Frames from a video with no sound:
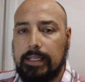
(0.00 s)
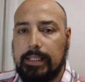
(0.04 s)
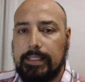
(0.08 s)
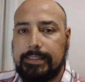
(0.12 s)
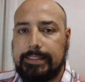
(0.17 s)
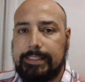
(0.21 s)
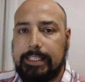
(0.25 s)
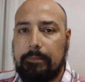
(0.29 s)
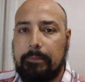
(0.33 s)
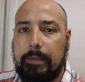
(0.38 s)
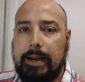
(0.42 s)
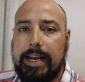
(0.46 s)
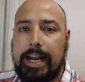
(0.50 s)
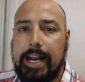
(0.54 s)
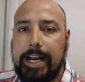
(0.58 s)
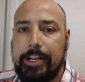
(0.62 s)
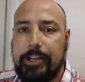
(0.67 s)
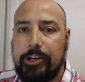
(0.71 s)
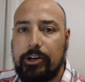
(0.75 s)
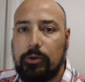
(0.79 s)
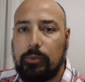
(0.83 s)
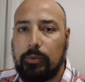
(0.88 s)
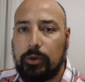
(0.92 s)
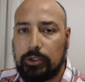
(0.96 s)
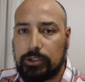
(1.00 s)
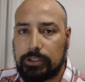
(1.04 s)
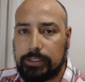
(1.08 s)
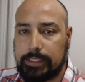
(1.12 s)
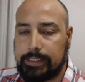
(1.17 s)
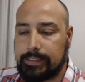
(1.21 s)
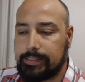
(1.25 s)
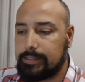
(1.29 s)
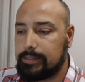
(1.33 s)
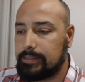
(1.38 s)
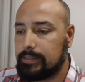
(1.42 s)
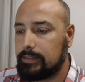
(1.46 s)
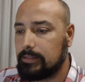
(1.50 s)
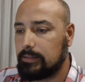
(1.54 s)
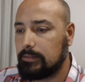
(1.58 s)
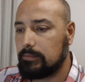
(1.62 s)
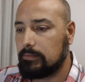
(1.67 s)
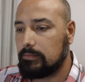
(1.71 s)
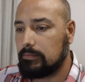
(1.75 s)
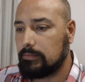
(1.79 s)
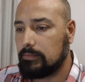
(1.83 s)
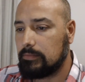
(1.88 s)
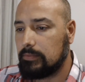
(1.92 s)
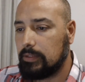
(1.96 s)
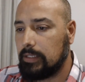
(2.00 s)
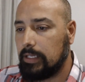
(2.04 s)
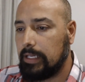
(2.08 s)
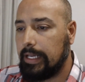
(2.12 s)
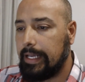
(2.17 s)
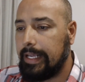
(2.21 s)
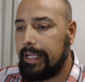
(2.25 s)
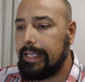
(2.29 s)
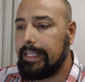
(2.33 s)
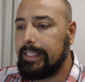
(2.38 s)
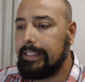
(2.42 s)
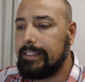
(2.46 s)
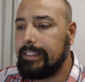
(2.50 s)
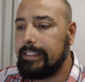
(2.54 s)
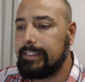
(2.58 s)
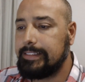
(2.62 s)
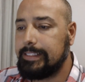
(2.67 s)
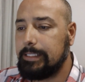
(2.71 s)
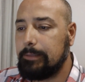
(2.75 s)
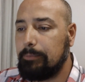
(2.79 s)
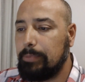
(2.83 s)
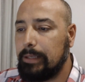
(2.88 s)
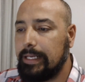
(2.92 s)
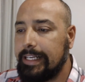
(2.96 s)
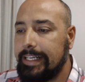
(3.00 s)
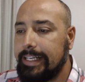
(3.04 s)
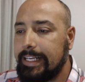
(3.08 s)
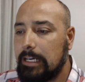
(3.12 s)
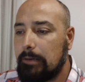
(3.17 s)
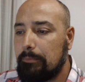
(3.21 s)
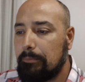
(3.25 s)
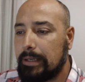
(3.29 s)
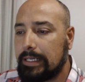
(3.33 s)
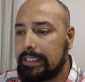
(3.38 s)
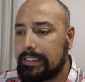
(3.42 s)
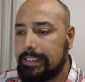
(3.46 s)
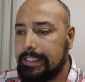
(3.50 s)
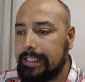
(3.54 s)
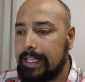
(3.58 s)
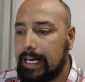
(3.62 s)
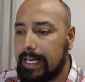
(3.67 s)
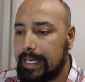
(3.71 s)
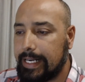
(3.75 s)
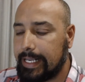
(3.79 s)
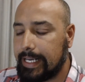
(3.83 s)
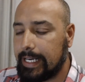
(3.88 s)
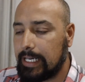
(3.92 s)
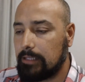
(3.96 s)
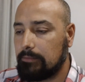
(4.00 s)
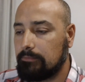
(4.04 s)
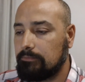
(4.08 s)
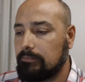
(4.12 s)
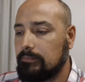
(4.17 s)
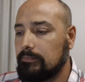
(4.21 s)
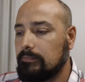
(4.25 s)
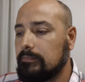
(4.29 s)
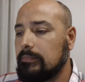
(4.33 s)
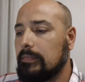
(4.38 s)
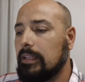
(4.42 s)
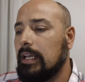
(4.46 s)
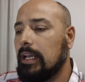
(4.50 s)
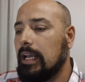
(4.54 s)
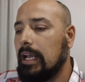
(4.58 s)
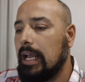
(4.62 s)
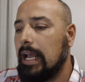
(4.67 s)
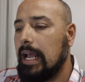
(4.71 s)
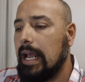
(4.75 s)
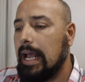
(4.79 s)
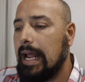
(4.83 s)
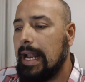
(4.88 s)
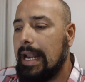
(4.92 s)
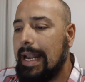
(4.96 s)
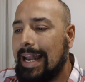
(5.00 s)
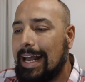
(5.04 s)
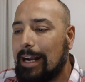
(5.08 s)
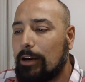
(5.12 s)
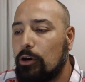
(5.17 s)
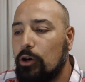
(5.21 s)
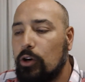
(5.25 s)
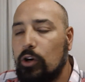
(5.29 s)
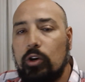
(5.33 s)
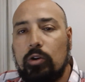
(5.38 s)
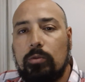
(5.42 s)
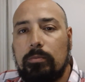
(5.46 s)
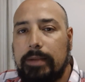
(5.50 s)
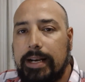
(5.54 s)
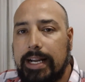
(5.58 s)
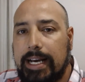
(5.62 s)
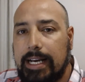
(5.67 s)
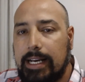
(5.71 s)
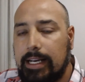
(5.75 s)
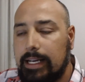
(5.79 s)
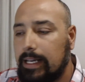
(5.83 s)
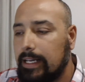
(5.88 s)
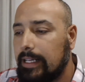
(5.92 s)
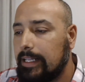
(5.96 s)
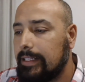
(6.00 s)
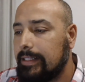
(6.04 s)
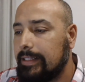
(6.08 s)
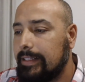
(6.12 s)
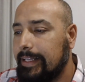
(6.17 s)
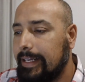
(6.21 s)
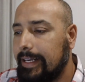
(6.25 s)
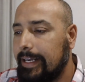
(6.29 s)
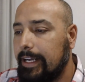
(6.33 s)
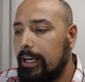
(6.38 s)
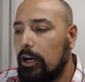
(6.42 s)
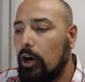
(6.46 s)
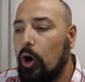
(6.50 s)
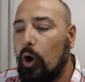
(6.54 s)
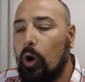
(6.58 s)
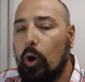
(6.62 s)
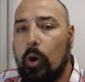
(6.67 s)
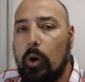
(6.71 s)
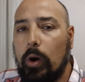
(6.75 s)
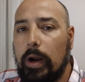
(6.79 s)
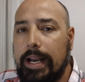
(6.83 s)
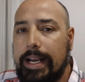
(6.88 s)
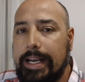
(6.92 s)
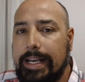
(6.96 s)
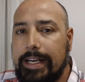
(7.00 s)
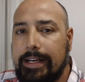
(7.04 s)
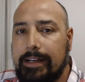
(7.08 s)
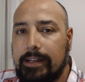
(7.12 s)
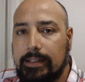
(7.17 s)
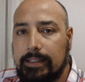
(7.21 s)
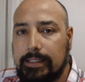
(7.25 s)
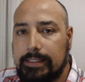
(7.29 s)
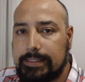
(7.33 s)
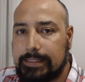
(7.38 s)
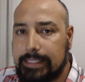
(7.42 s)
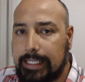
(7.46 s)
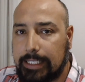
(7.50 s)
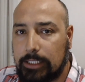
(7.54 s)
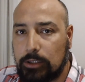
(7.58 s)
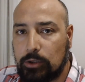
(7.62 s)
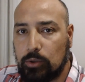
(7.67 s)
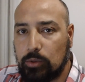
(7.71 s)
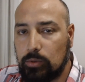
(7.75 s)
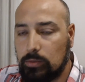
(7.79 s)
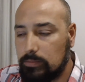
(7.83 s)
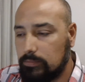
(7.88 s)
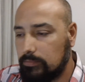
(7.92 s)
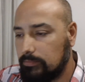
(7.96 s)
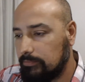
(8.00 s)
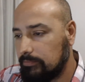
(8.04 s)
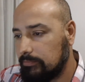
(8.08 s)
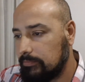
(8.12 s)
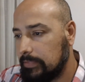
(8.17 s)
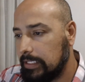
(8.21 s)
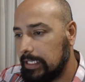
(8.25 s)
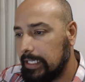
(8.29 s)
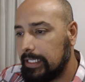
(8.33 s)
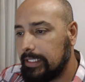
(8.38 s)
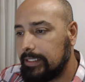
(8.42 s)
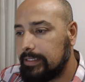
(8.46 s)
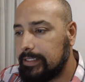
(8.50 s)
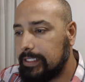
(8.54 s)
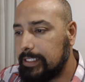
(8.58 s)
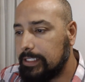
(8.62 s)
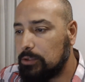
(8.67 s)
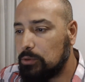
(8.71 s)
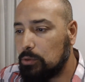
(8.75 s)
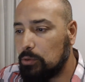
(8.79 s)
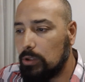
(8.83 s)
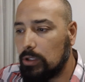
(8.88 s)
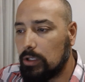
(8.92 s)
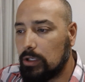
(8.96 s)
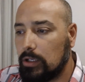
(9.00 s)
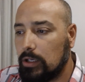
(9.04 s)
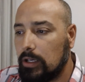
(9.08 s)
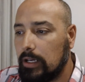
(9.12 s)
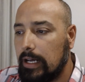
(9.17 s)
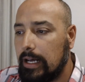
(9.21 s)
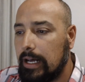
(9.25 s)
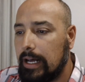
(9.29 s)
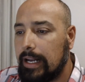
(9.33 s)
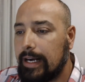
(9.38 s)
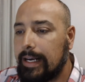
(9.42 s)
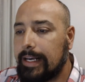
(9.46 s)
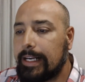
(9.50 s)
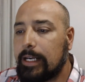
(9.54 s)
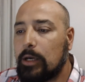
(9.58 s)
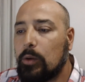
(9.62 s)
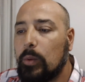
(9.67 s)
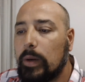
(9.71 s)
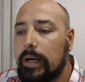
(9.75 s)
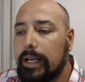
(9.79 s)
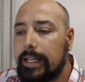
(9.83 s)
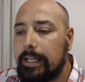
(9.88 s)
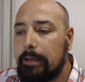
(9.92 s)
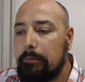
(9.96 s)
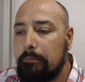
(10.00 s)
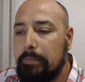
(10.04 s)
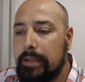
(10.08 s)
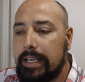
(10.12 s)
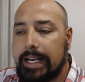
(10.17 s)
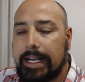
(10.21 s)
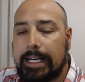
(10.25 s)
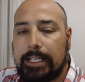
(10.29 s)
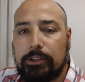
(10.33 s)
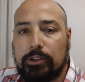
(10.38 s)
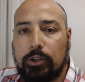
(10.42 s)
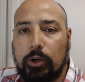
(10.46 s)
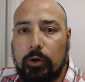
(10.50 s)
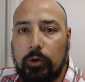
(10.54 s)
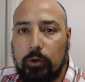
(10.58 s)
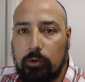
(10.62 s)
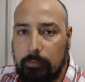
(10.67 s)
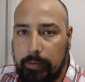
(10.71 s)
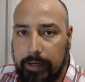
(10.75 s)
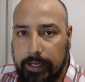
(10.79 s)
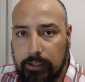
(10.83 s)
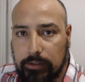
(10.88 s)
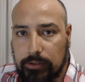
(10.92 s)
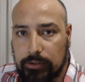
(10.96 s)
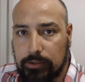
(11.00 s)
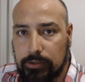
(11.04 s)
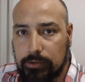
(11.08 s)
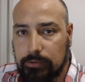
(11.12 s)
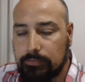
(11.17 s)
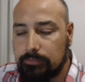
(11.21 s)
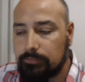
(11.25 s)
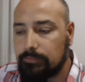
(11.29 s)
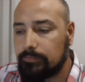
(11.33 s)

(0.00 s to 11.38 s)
Semanario Voces, Indisciplina Partidaria, la columna de Oenir Sartú, título, Recuerden bien estos números.